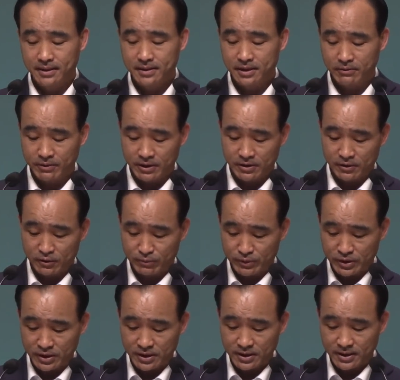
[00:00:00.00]
저와
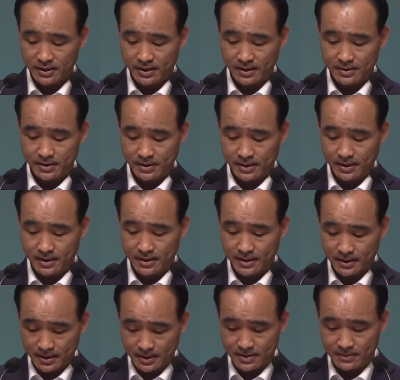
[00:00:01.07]
여러분이 되셔야
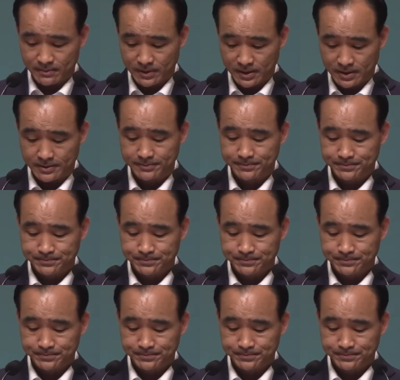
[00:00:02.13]
하겠습니다.